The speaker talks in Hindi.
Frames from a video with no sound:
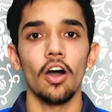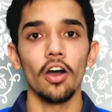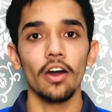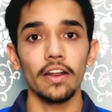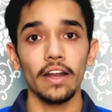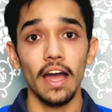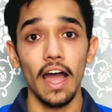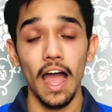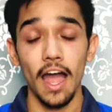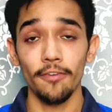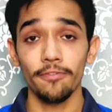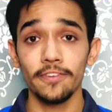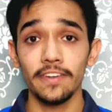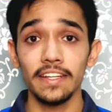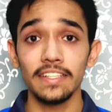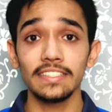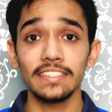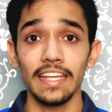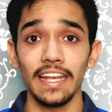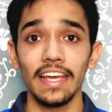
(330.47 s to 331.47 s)
और
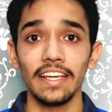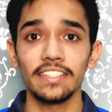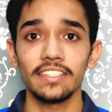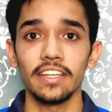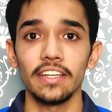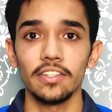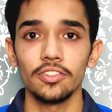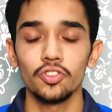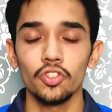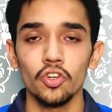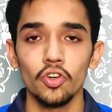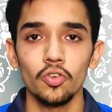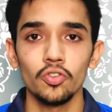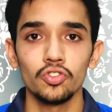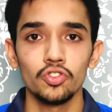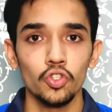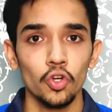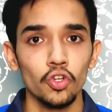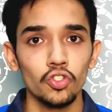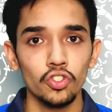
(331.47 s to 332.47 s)
आफ्टर सिलेक्शन जो
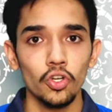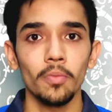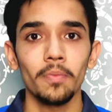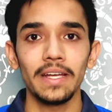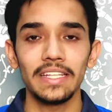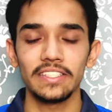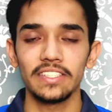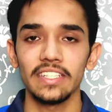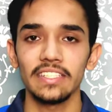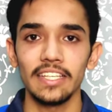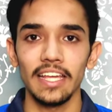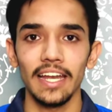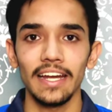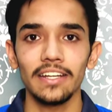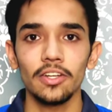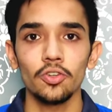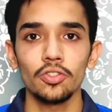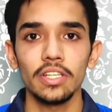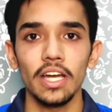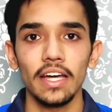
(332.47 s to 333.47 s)
जो जो बच्चे
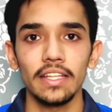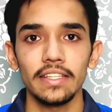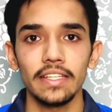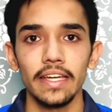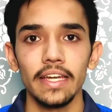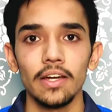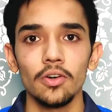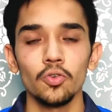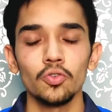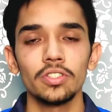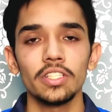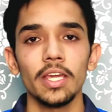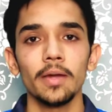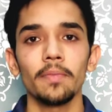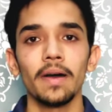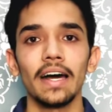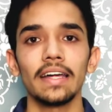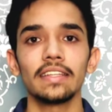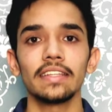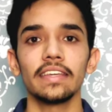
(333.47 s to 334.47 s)
सेलेक्ट हो जाते हैं उसके
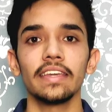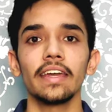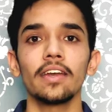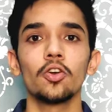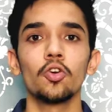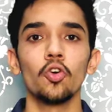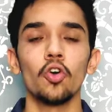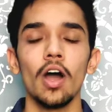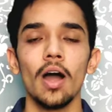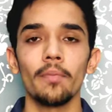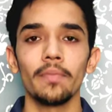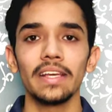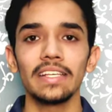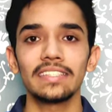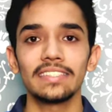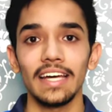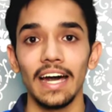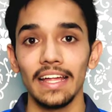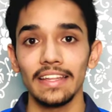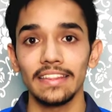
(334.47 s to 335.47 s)
बाद ये गोवा में
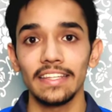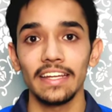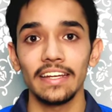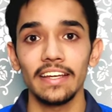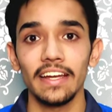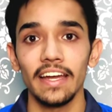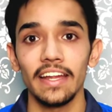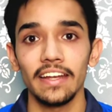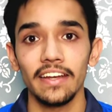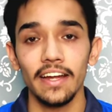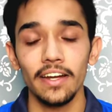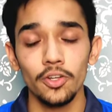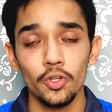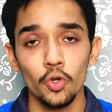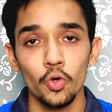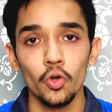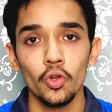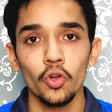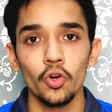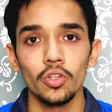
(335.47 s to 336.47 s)
सात दिन का इनका
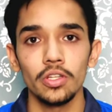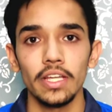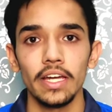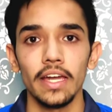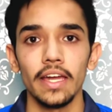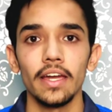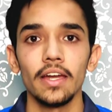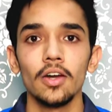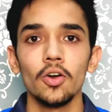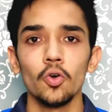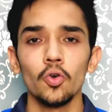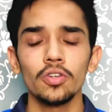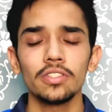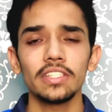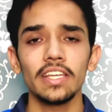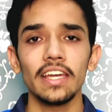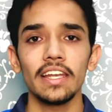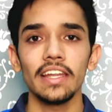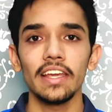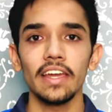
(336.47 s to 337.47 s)
टूर होता है
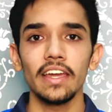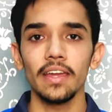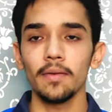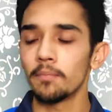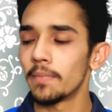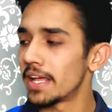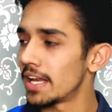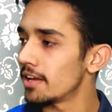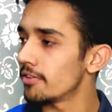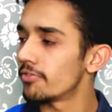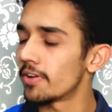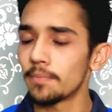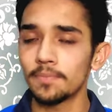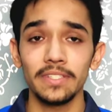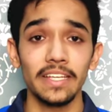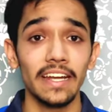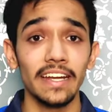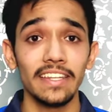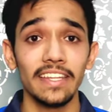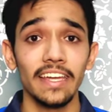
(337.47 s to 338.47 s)
उसके लिए मैंने
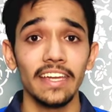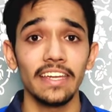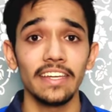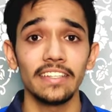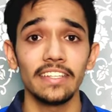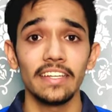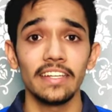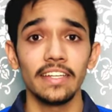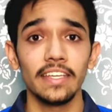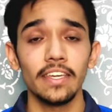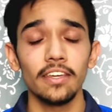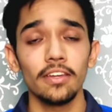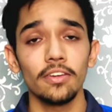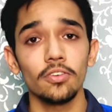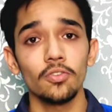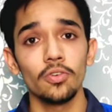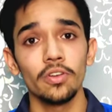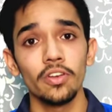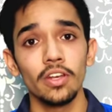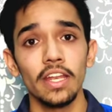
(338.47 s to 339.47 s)
वेबसाइट देखी थी इनकी
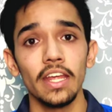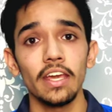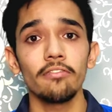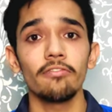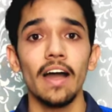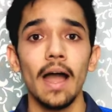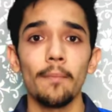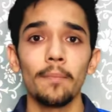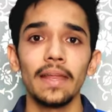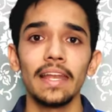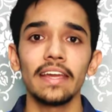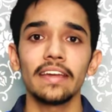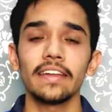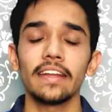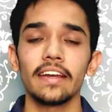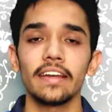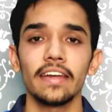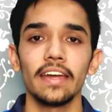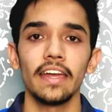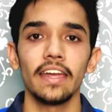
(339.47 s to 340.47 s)
उनने वहाँ पे लिख
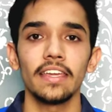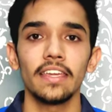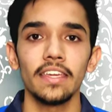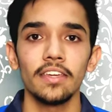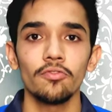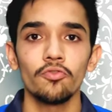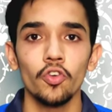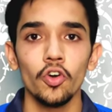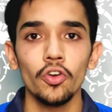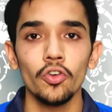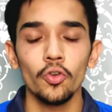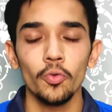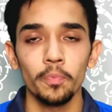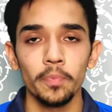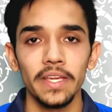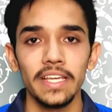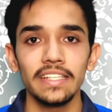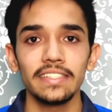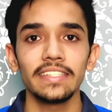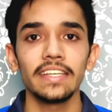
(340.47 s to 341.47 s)
रखा है कि वो
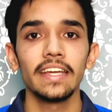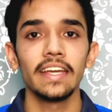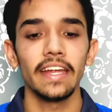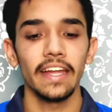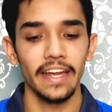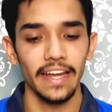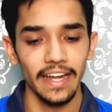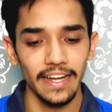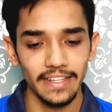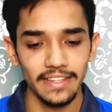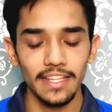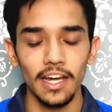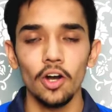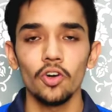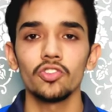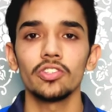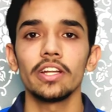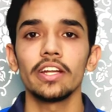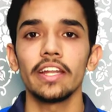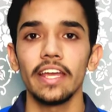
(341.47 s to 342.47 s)
रुपीज़ एट
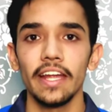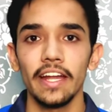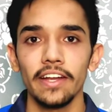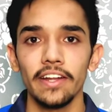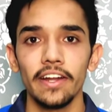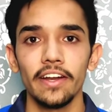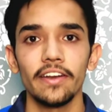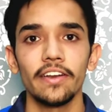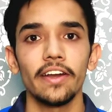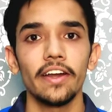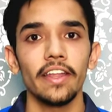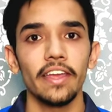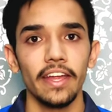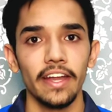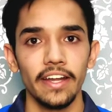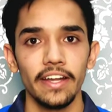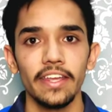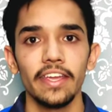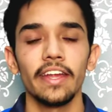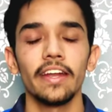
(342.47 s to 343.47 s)
थाउजेंड एट हंड्रेड
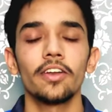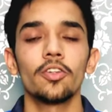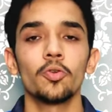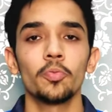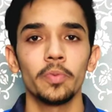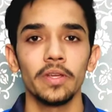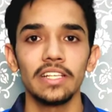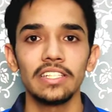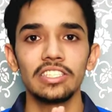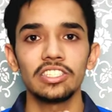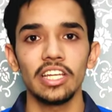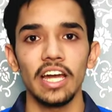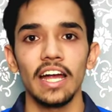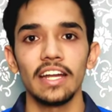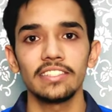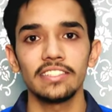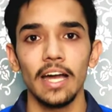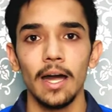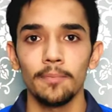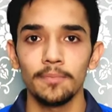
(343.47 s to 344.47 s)
एटी एट रुपीज़
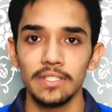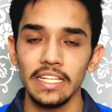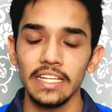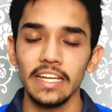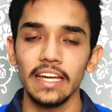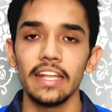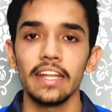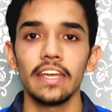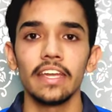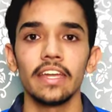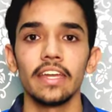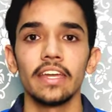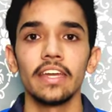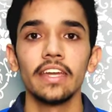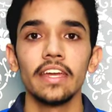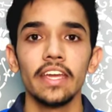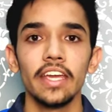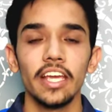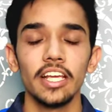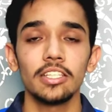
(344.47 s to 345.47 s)
चार्ज आपसे करेंगे
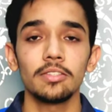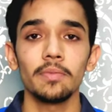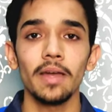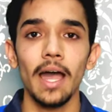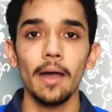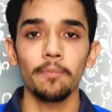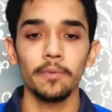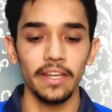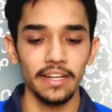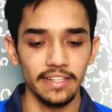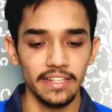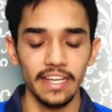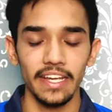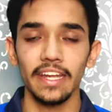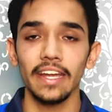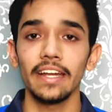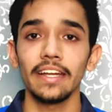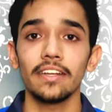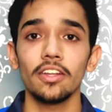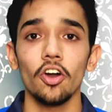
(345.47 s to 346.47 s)
इसमें आपकी
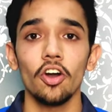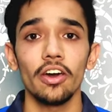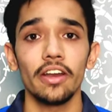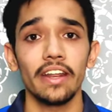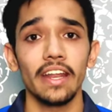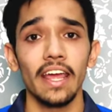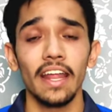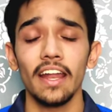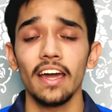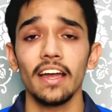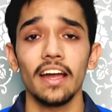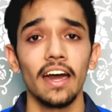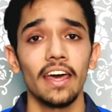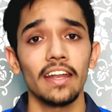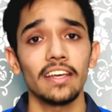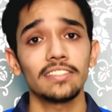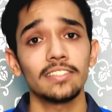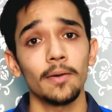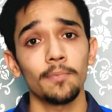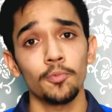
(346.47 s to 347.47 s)
टिकट और रहना
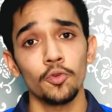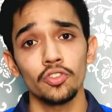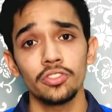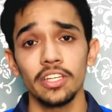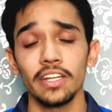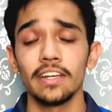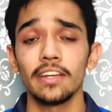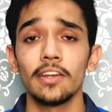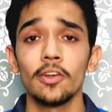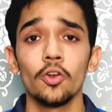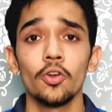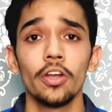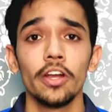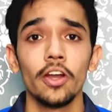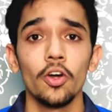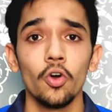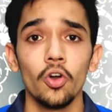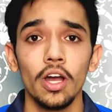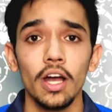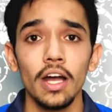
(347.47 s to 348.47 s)
खाना सब कुछ
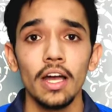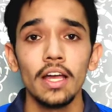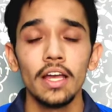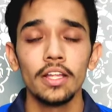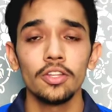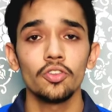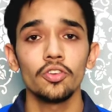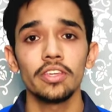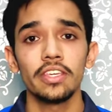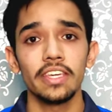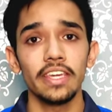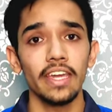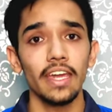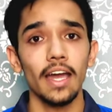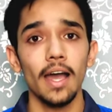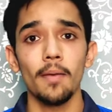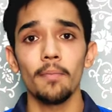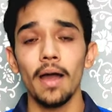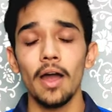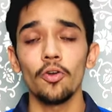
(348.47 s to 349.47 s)
इंक्लूडेड होगा तो ये
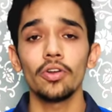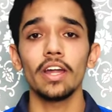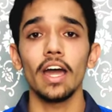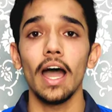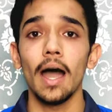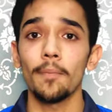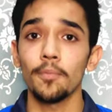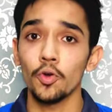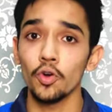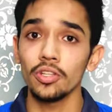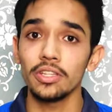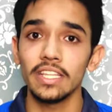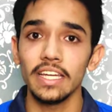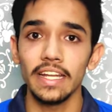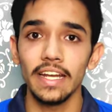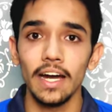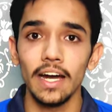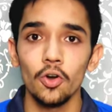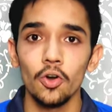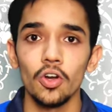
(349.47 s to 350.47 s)
अमाउंट आपको
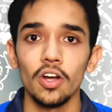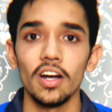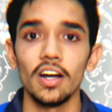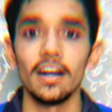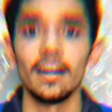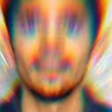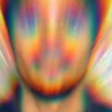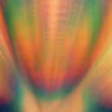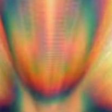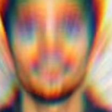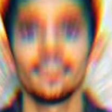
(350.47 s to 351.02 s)
देना होगा